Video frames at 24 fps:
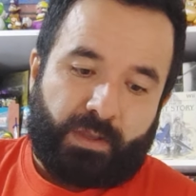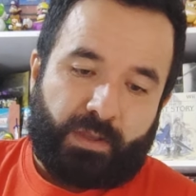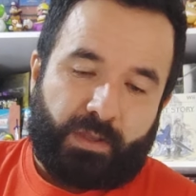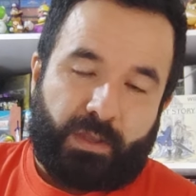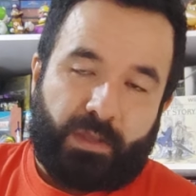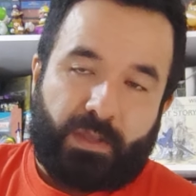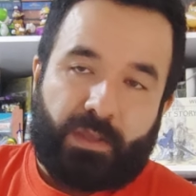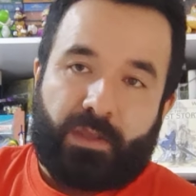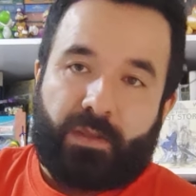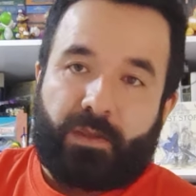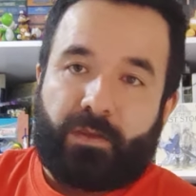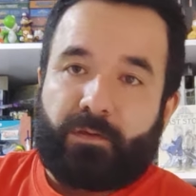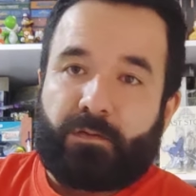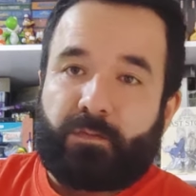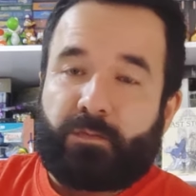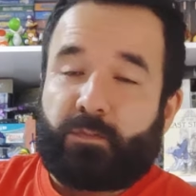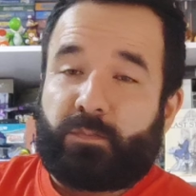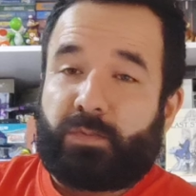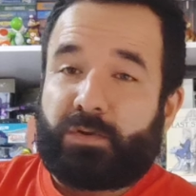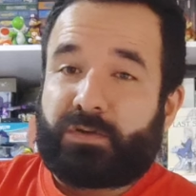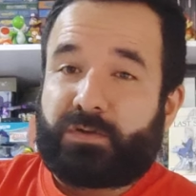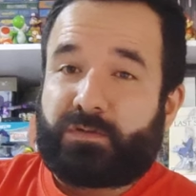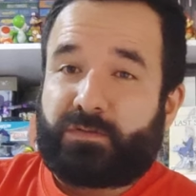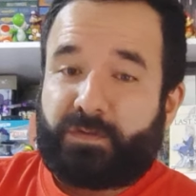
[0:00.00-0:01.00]
y
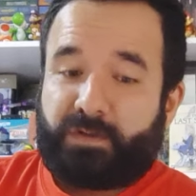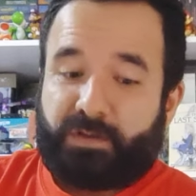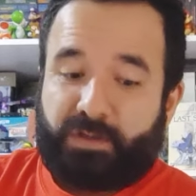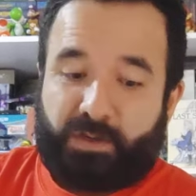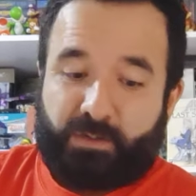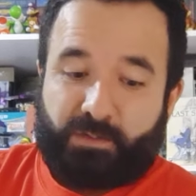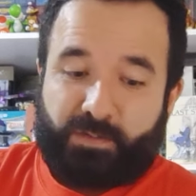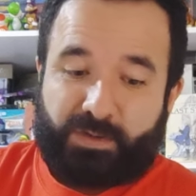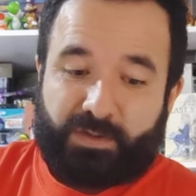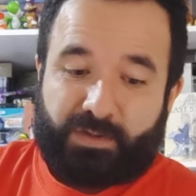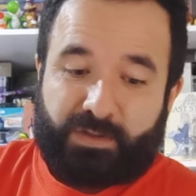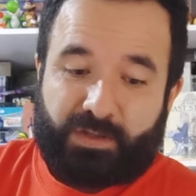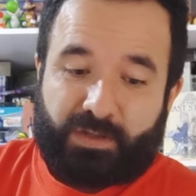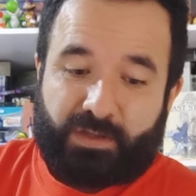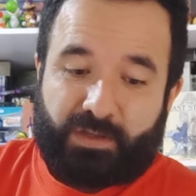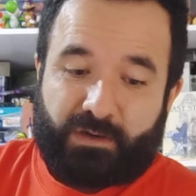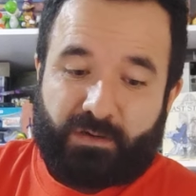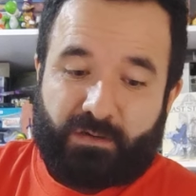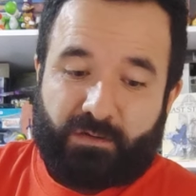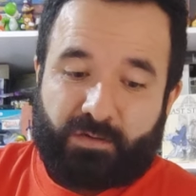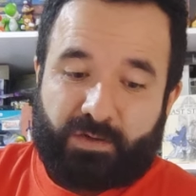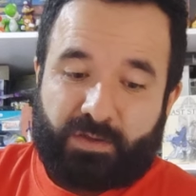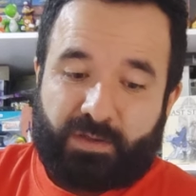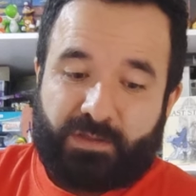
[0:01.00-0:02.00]
pues finalmente
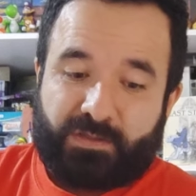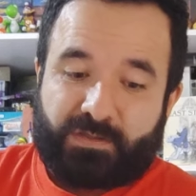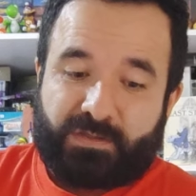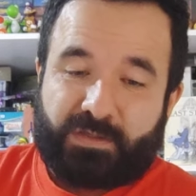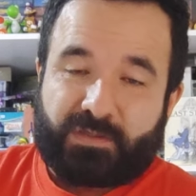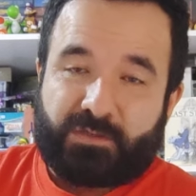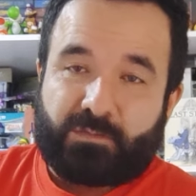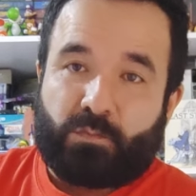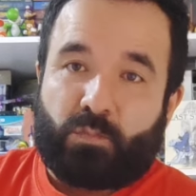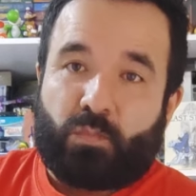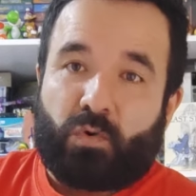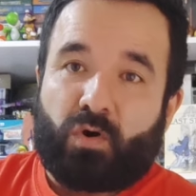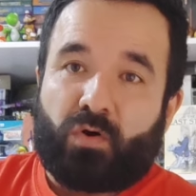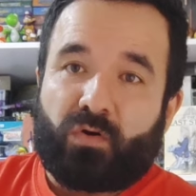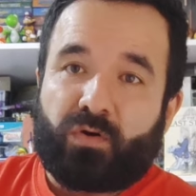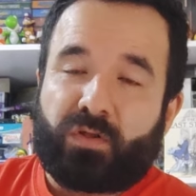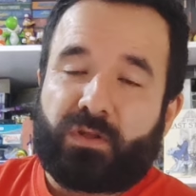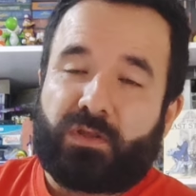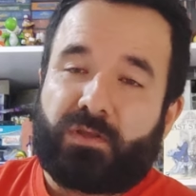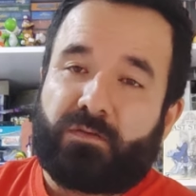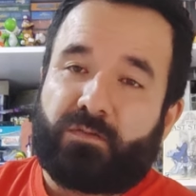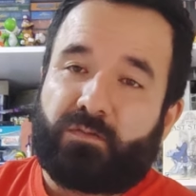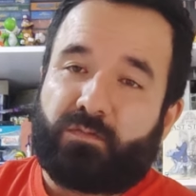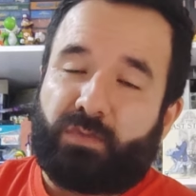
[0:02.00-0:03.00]
lo que dice es Mo
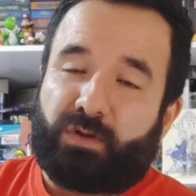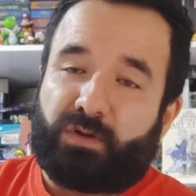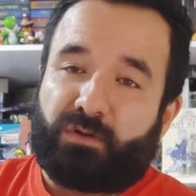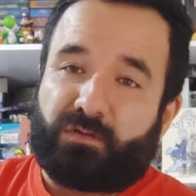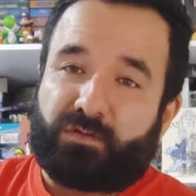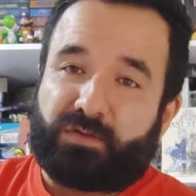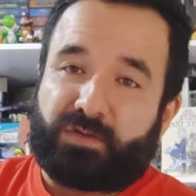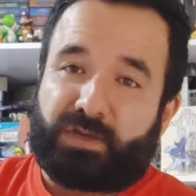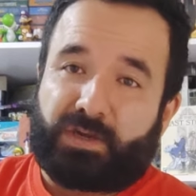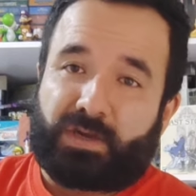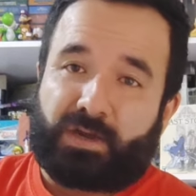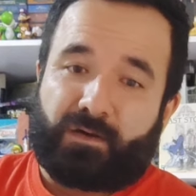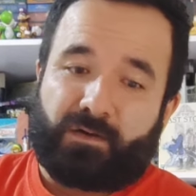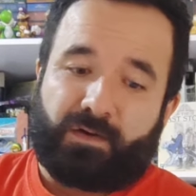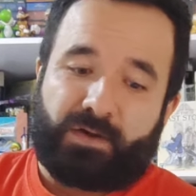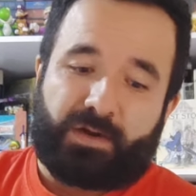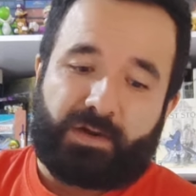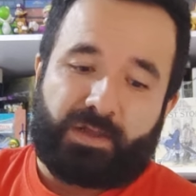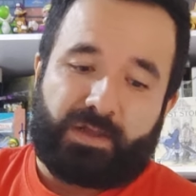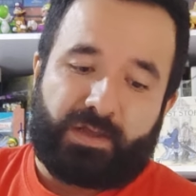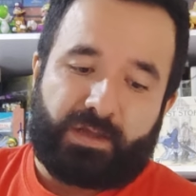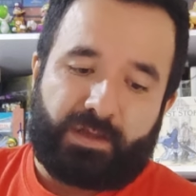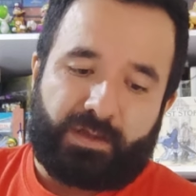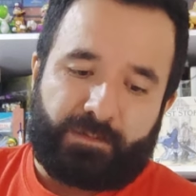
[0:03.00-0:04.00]
y bueno, se acaba
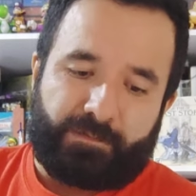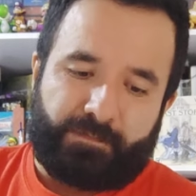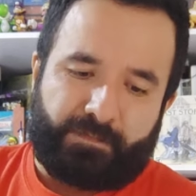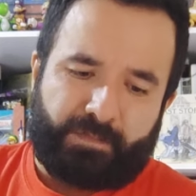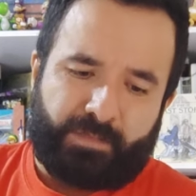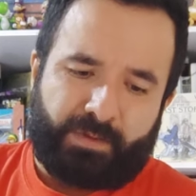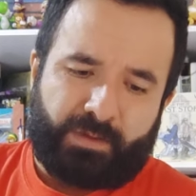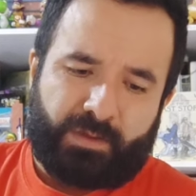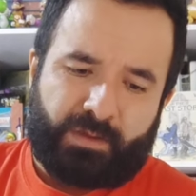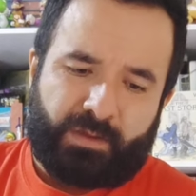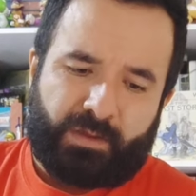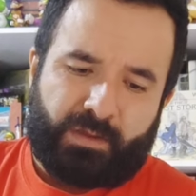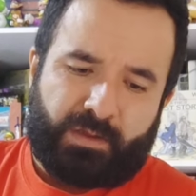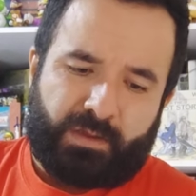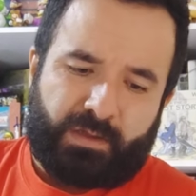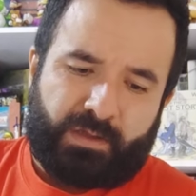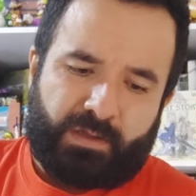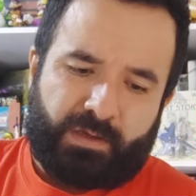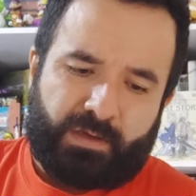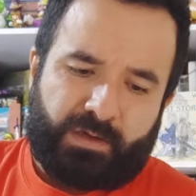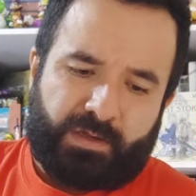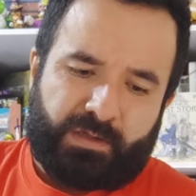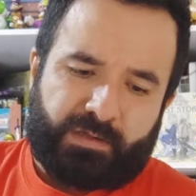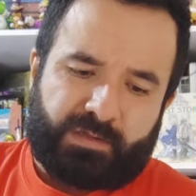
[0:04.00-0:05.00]
la,
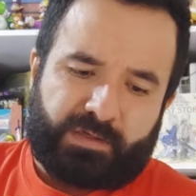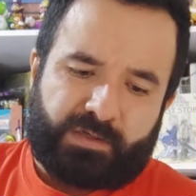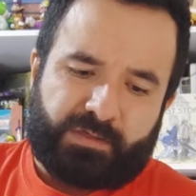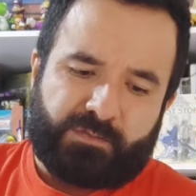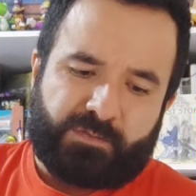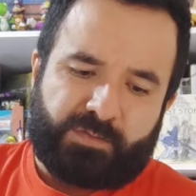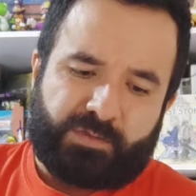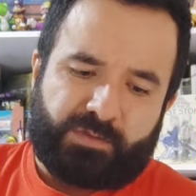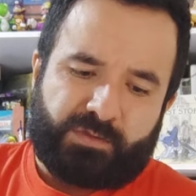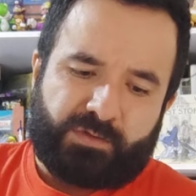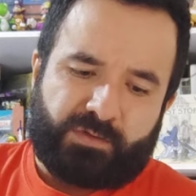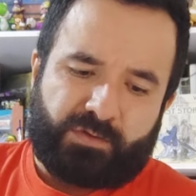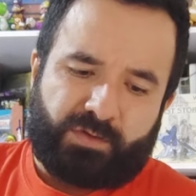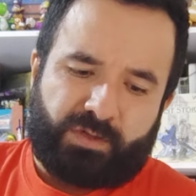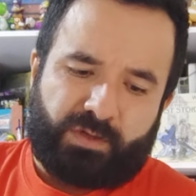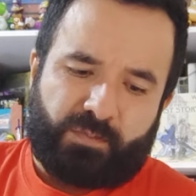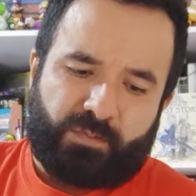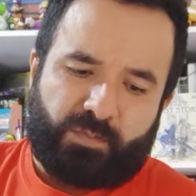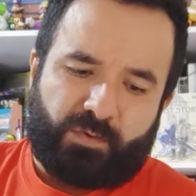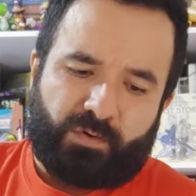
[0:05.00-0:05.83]
la transmisión.